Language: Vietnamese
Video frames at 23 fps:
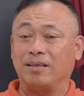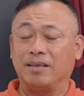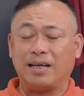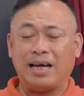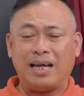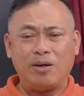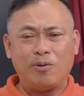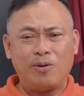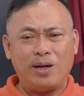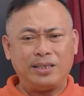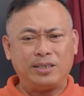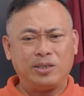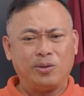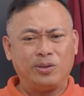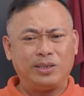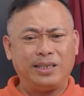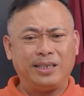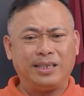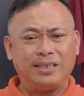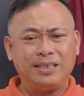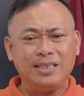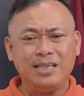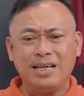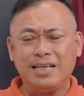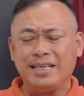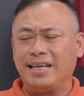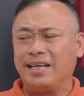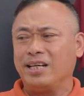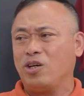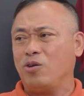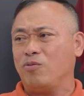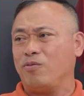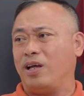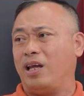Carlo Ancelotti đương
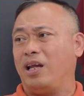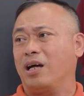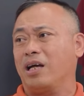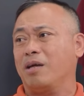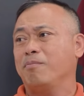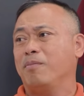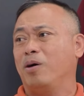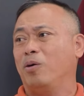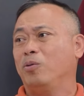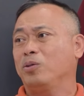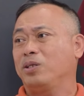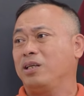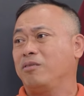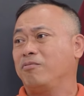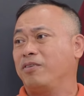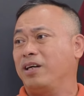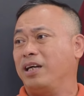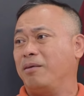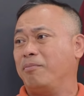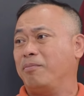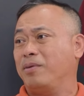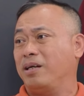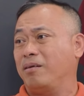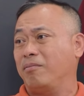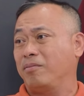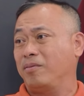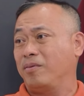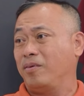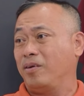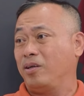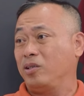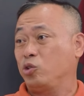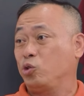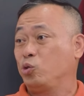nhiên không phải là cái mẫu tiền vệ mà,
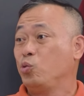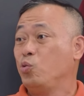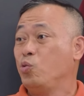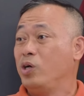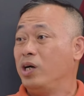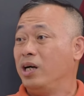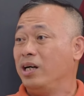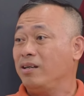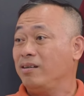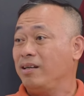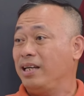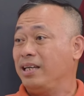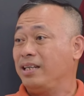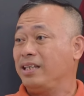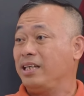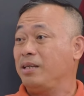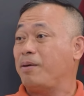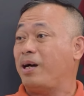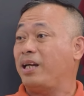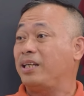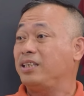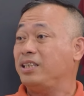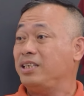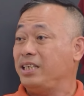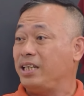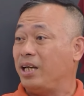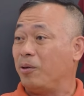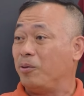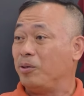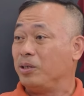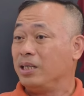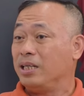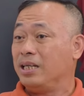mà xu hướng lên ghi bàn rất nhiều,